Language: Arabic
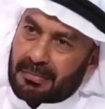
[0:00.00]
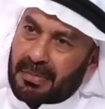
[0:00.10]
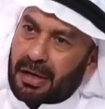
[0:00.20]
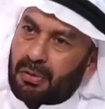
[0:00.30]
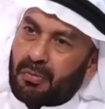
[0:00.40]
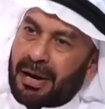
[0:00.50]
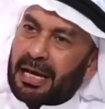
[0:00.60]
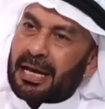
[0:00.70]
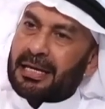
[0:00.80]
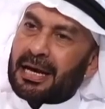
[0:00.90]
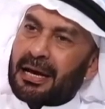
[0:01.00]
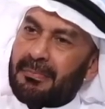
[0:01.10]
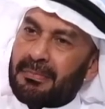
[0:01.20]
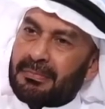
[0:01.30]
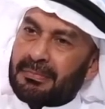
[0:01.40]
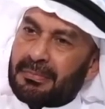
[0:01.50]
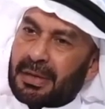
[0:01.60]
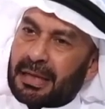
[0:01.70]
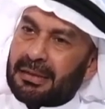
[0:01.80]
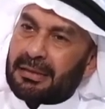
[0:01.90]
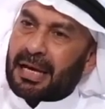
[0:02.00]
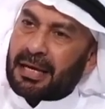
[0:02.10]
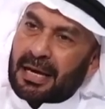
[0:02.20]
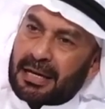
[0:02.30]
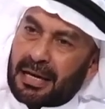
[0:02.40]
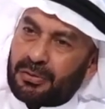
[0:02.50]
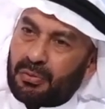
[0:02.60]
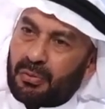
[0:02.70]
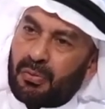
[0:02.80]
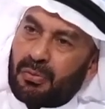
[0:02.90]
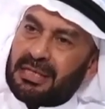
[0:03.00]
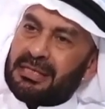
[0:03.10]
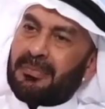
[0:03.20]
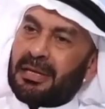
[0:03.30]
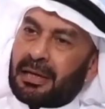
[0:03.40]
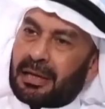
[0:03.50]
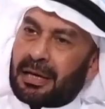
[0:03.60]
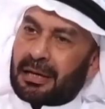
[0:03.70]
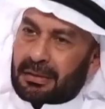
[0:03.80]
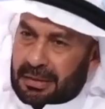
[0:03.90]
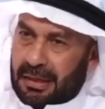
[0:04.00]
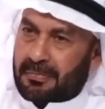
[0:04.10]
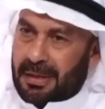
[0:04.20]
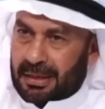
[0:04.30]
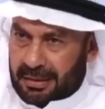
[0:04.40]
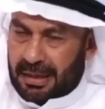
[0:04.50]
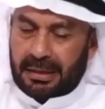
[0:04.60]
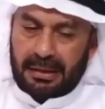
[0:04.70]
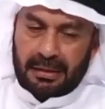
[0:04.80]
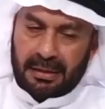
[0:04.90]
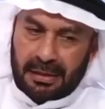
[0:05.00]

مع انه مع الايام هتنتهي حياته وهو لسه ما طلعها يعني بمعنى ثاني صح.